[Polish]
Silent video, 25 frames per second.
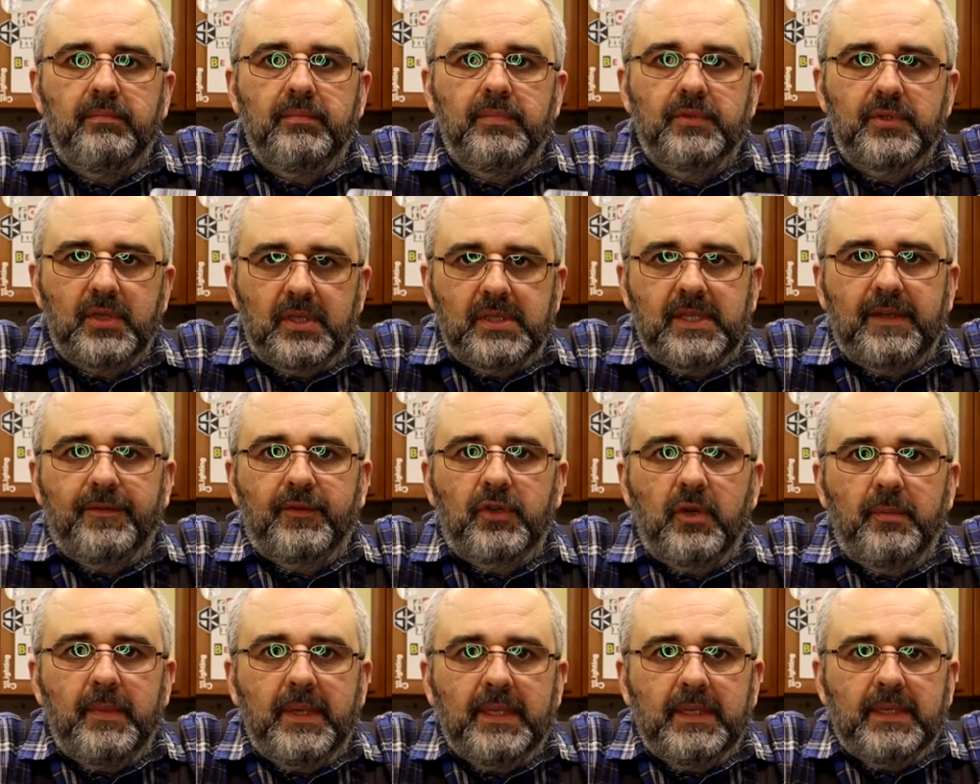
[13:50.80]
zostaw
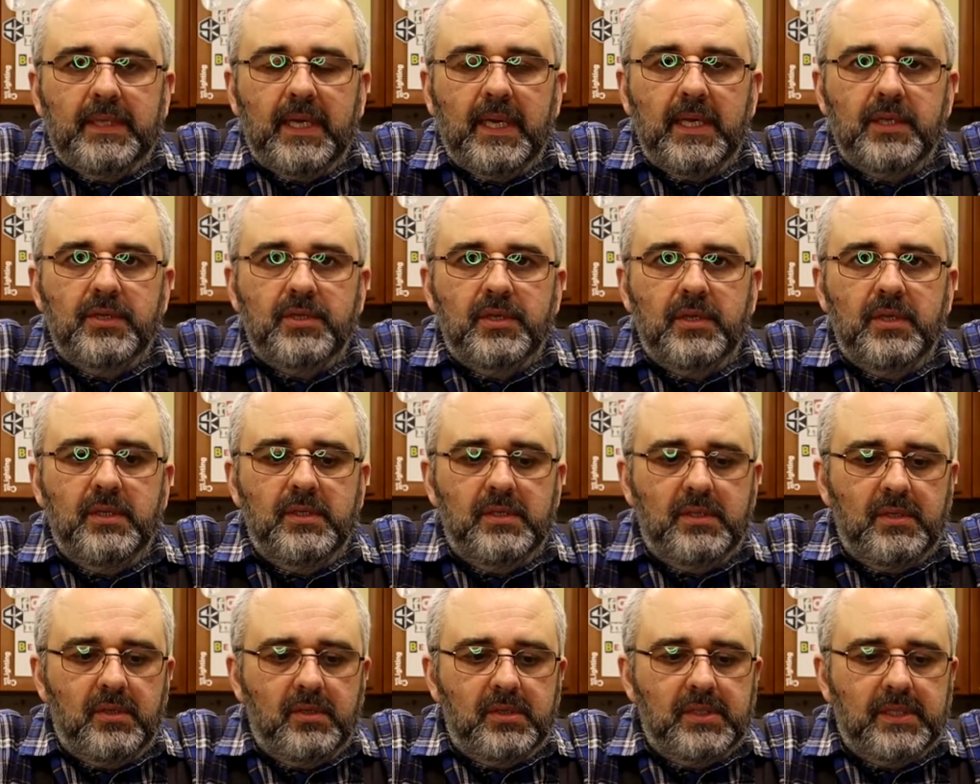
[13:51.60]
komentarz,
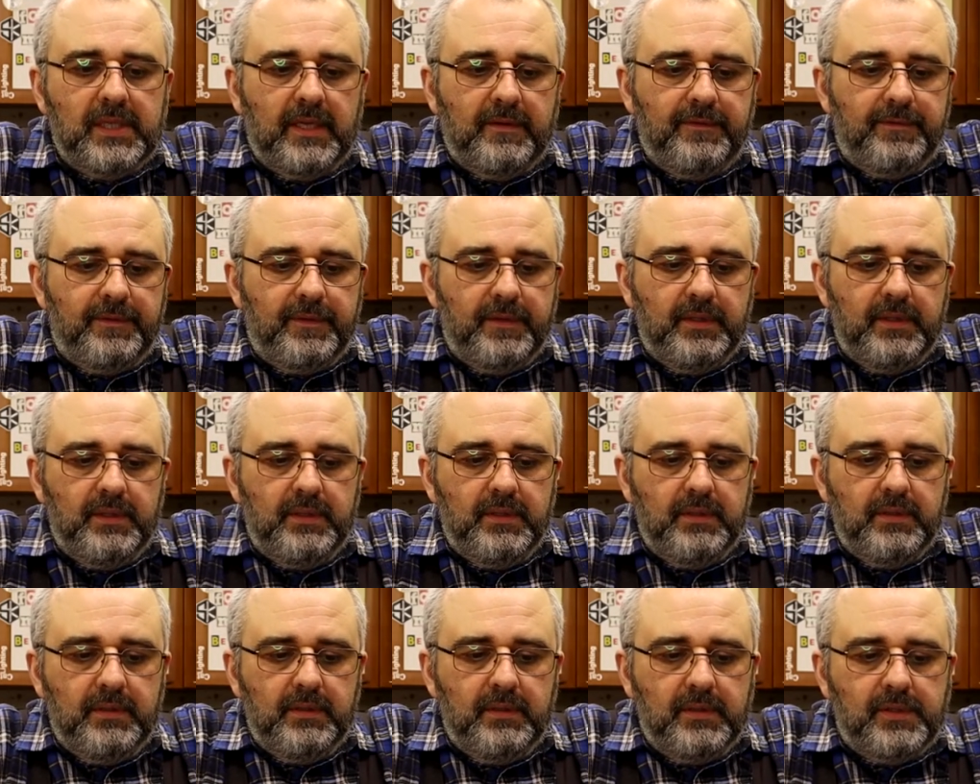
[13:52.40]
zostaw
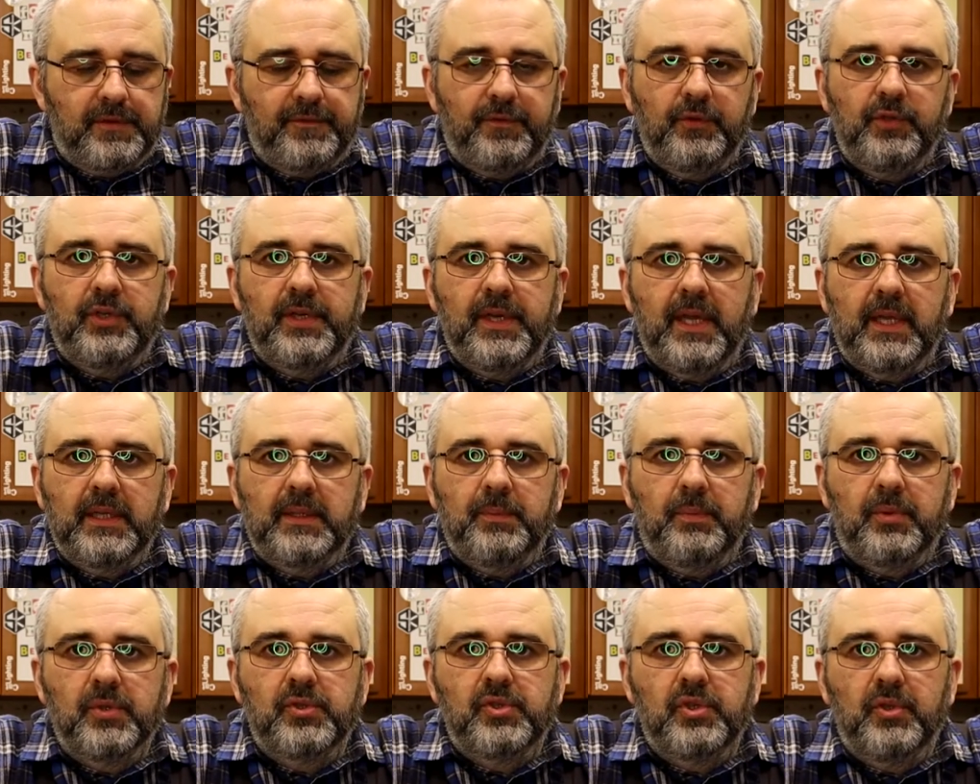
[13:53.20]
swój ślad
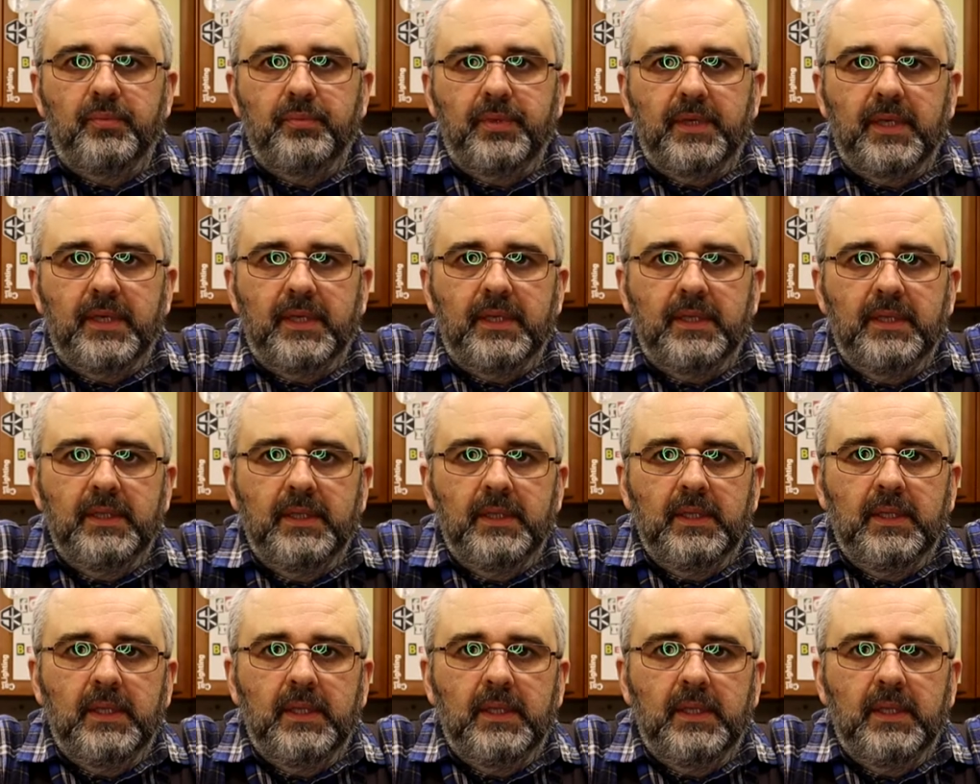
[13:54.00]
po sobie,